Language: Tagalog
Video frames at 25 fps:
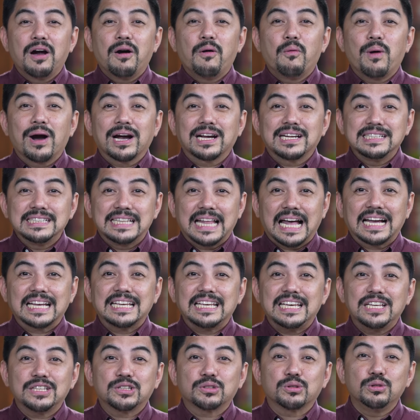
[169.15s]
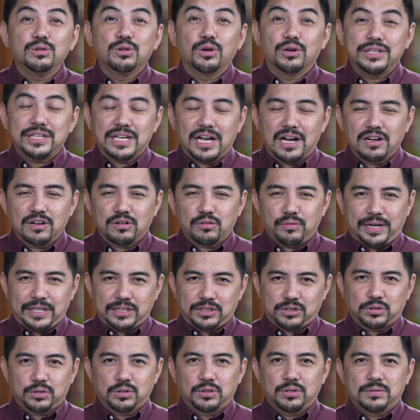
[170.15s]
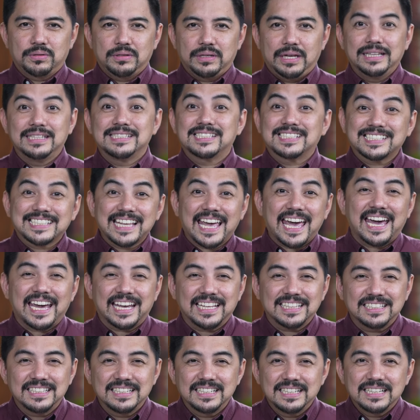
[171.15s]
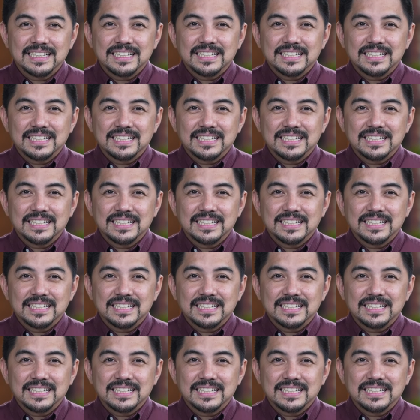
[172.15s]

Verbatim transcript: wag nang ituloy ang kwento. Instead,